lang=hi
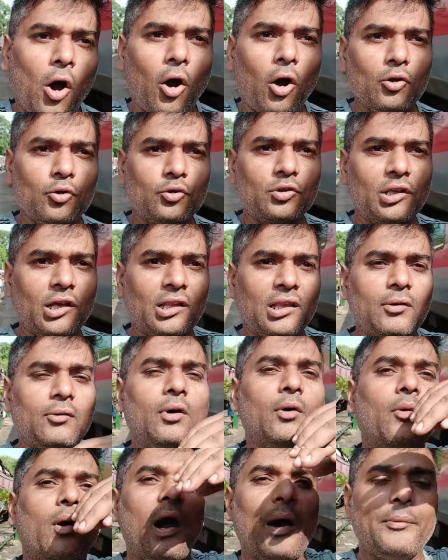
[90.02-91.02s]
और उसके
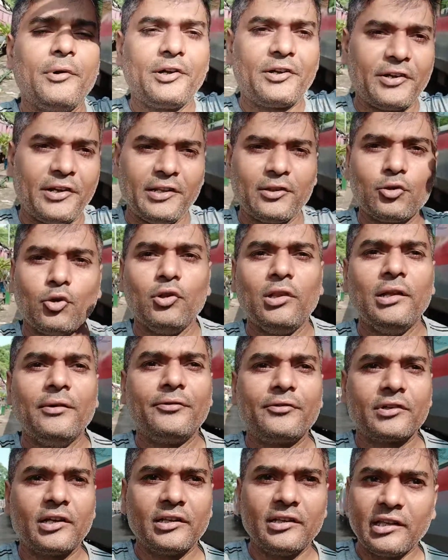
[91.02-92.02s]
अलावा वहाँ पर ट्रेन को
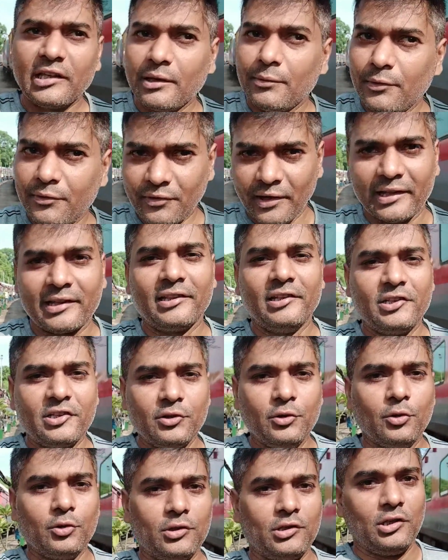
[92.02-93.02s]
लिफ्ट करने की भी
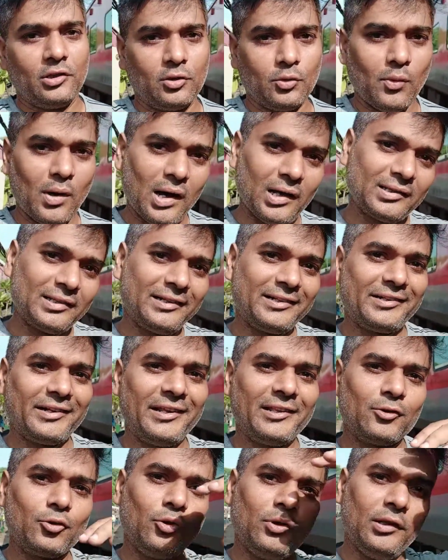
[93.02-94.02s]
फैसिलिटी होती है तो वहाँ से
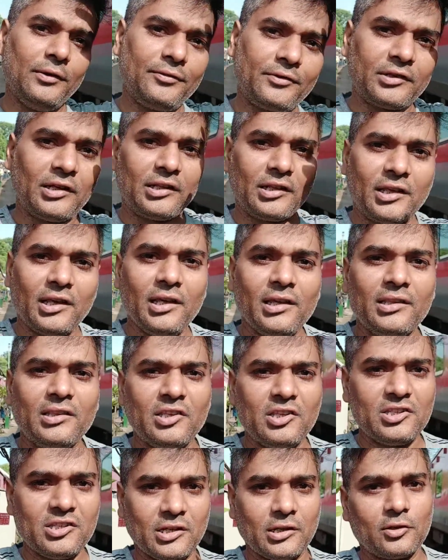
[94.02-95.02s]
ट्रेन को लिफ्ट करके
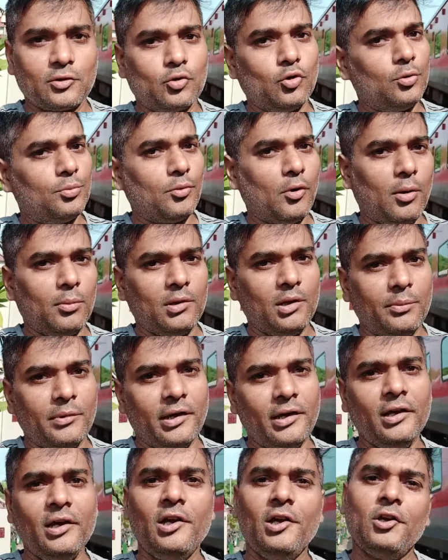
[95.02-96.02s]
नीचे अगर कोई प्रॉब्लम
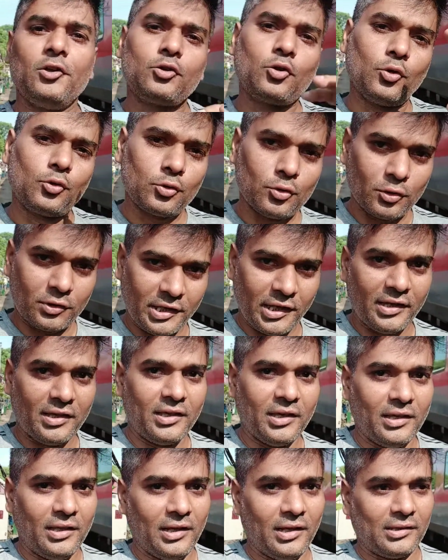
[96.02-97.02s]
है तो उसको ठीक
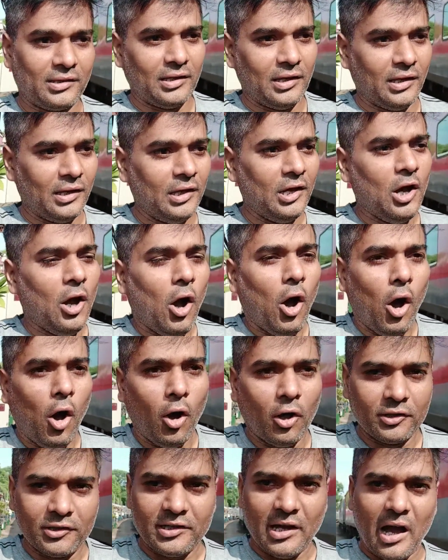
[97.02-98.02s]
किया जाता है
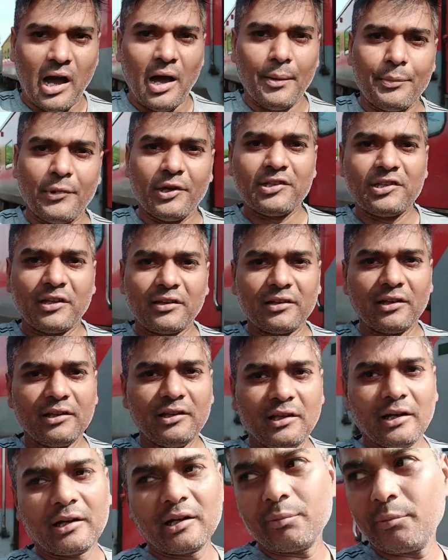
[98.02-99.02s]
और यहाँ पे
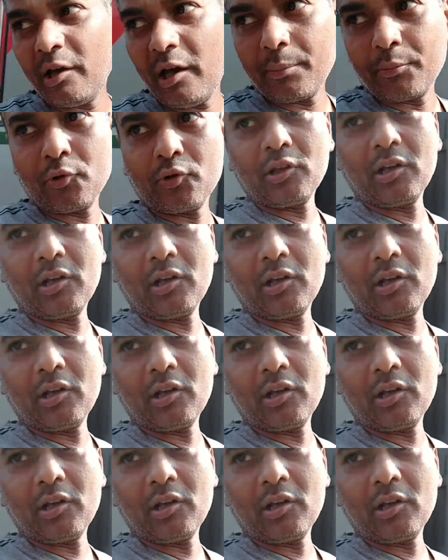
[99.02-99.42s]
जनरली अगर मैं आपको